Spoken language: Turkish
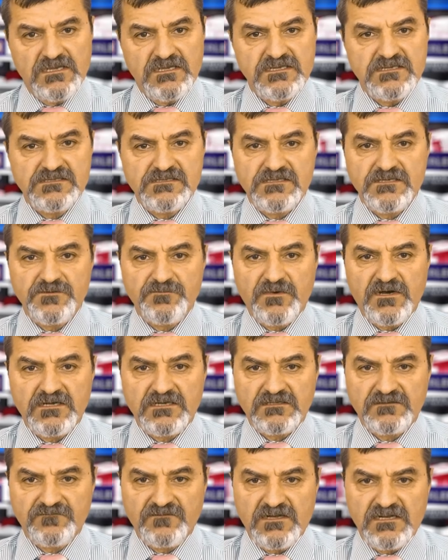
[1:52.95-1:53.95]

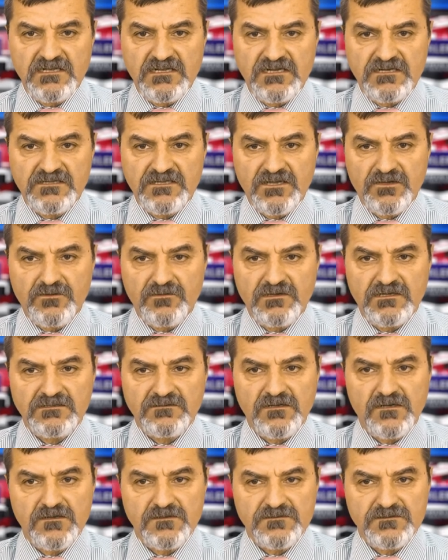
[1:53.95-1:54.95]
İstihbarat verilerine göre
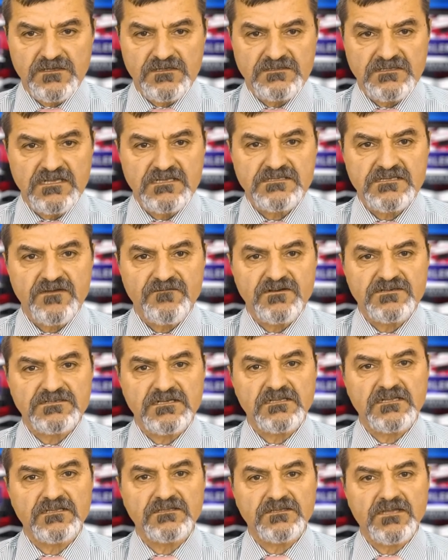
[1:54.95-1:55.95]
teröristlerden savaş
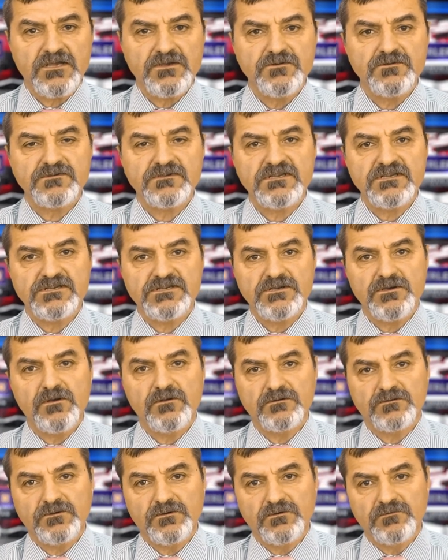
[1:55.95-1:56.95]
alanında 100 kişi
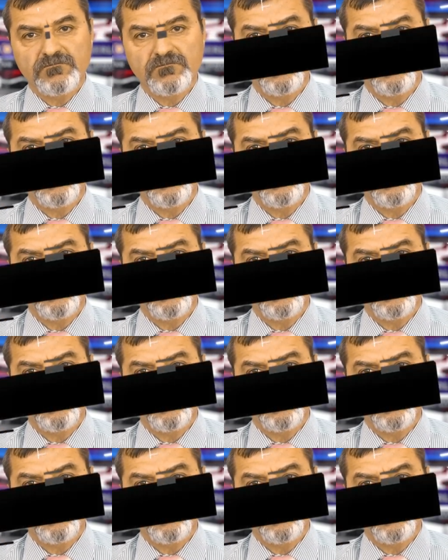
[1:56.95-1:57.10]
öldü.